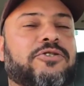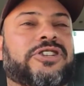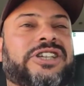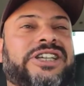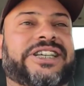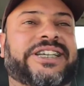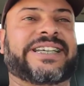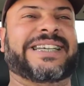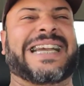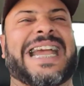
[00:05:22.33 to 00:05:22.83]
o
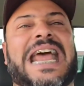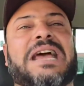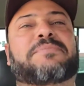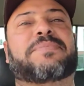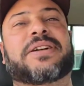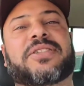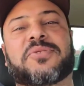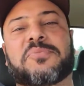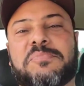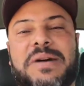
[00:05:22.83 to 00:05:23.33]

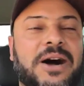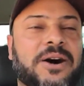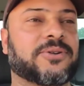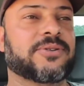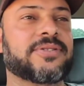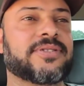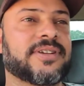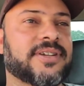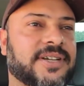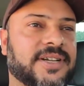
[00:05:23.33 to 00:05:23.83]
Cheba do Mal
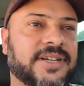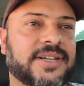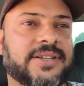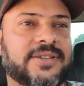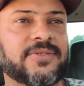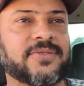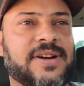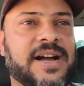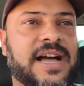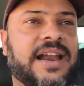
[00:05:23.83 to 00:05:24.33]

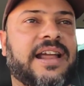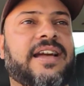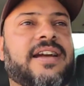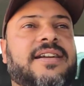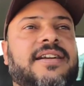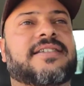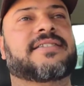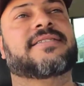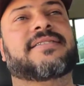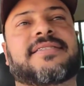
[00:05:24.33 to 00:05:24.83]
do
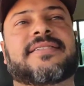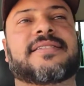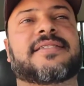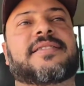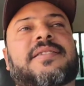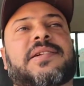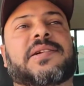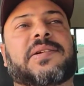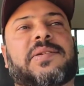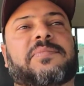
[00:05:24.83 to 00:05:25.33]
Careca
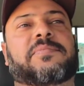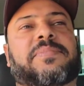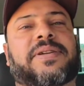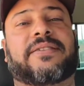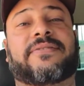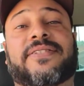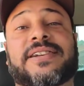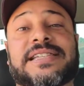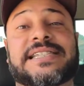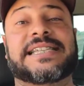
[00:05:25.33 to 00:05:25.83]

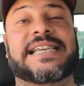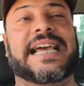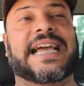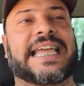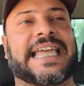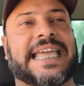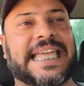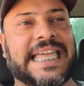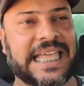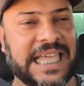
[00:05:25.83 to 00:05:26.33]
para fazer
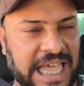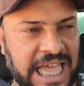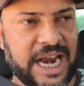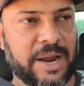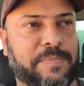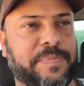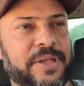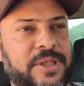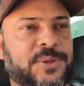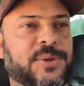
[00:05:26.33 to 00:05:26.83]

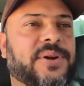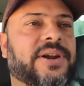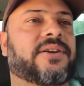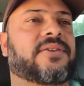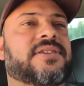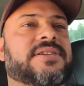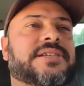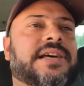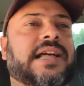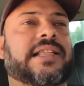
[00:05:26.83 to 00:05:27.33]
aquela pintura,
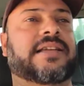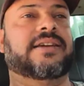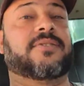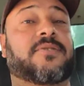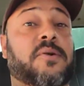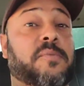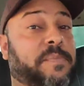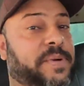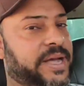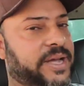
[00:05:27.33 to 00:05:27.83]
gurizada.
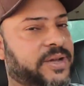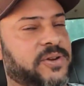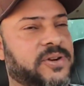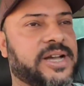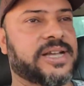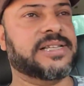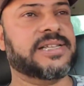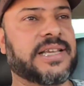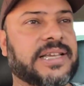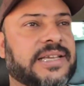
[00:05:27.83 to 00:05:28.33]
Acompanha com
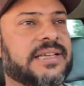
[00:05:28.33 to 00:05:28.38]
nós